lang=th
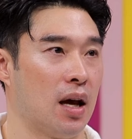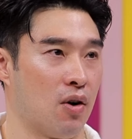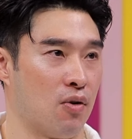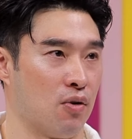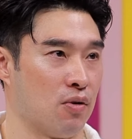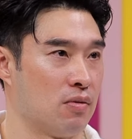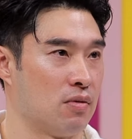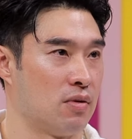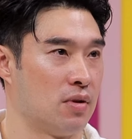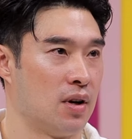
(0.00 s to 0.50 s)
ว
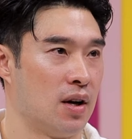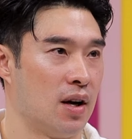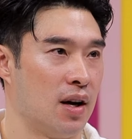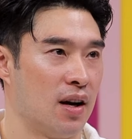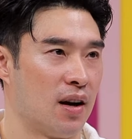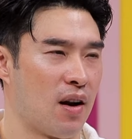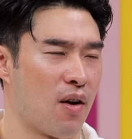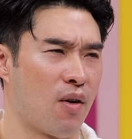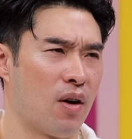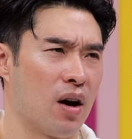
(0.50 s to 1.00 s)

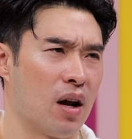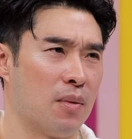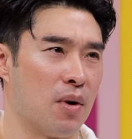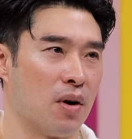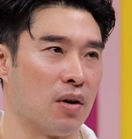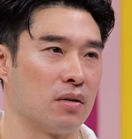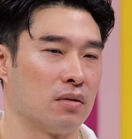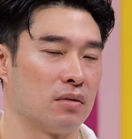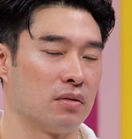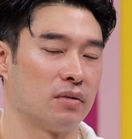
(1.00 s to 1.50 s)
เราก็เลยบอก
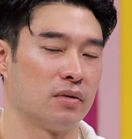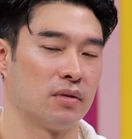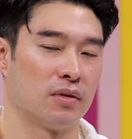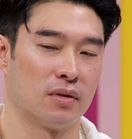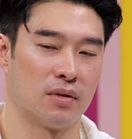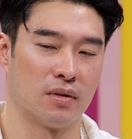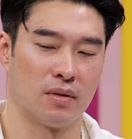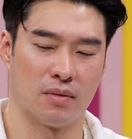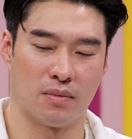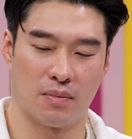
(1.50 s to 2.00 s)

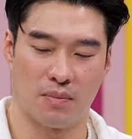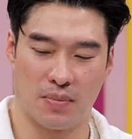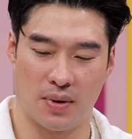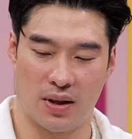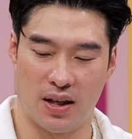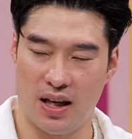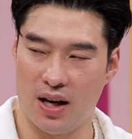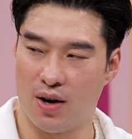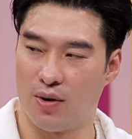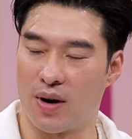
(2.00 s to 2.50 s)
ไป
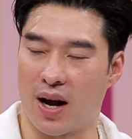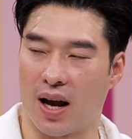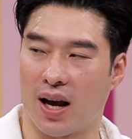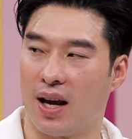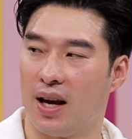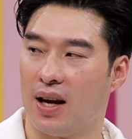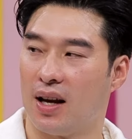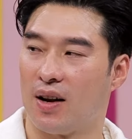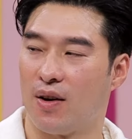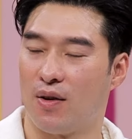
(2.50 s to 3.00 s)
เที่ยวไหน
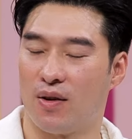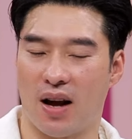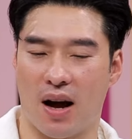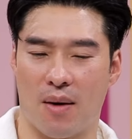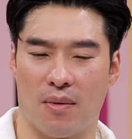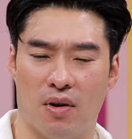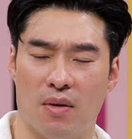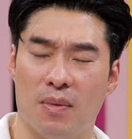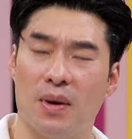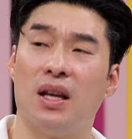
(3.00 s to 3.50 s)
เราก็ถาม
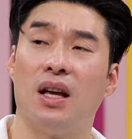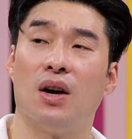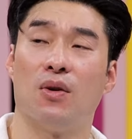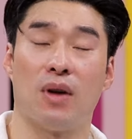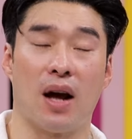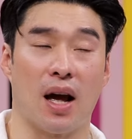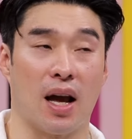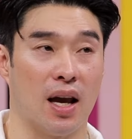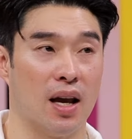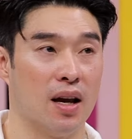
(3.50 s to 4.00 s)
ว่าไปเที่ยว
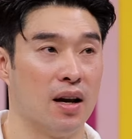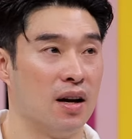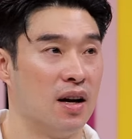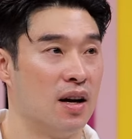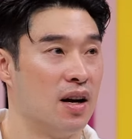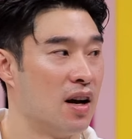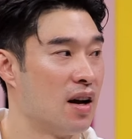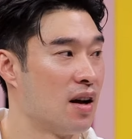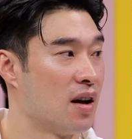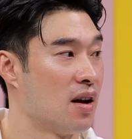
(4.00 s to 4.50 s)
ไหน
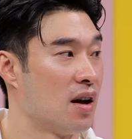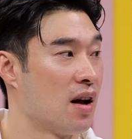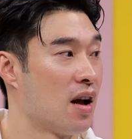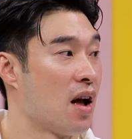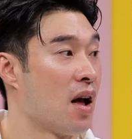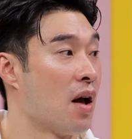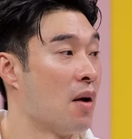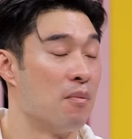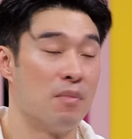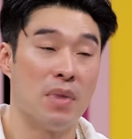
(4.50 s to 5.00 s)

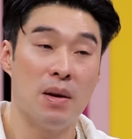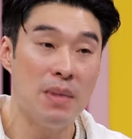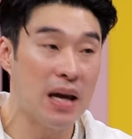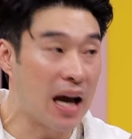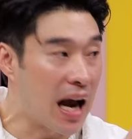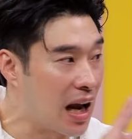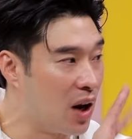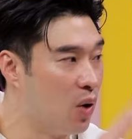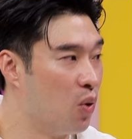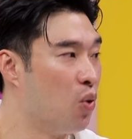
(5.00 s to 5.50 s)
ไม่มีใค
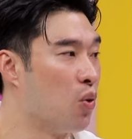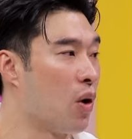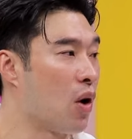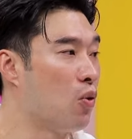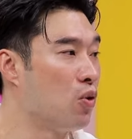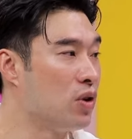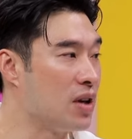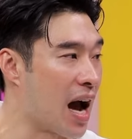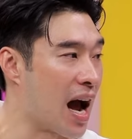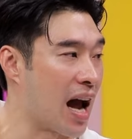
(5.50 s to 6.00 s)
รรู้ว่าคุ
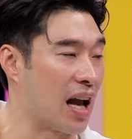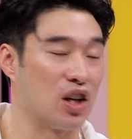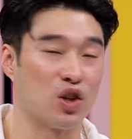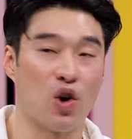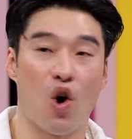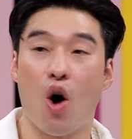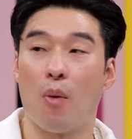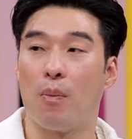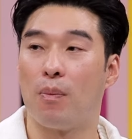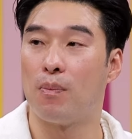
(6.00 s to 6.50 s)
ณยายช
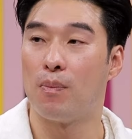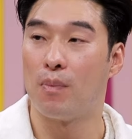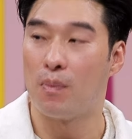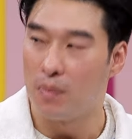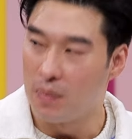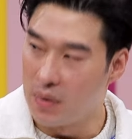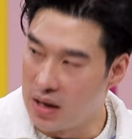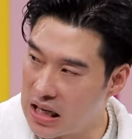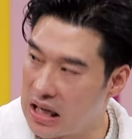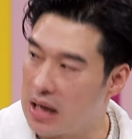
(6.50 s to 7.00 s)
อบ
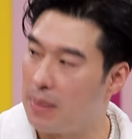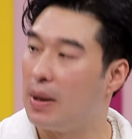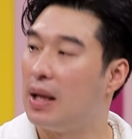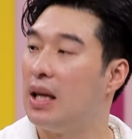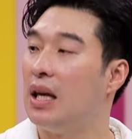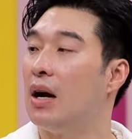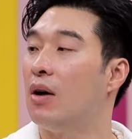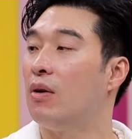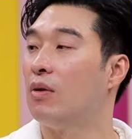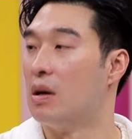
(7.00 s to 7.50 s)
หนีไป
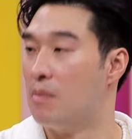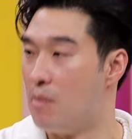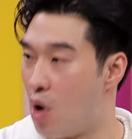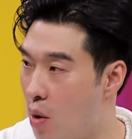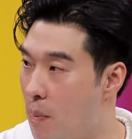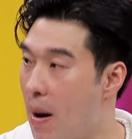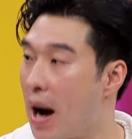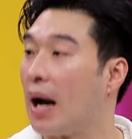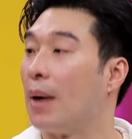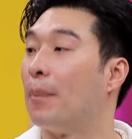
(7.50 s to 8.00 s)
เที่ยวเดอะมอล
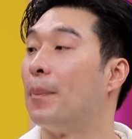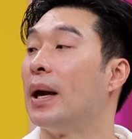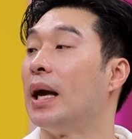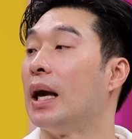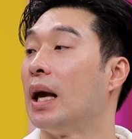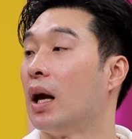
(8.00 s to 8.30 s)
ล์บางกะปิ